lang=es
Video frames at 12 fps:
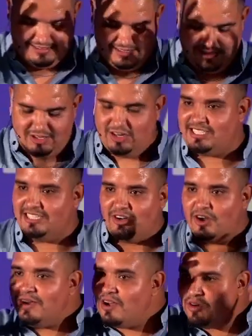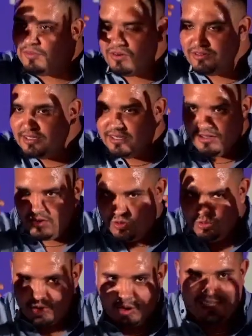Yo lo, yo lo veo como con un
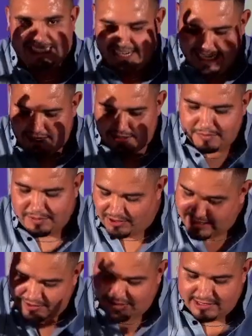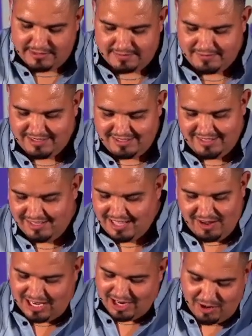tono italiano, pero anyways.
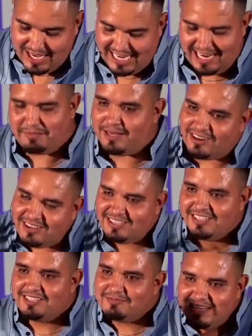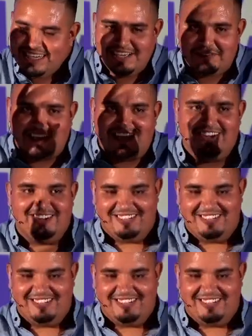Aunque no era, pero magnífico.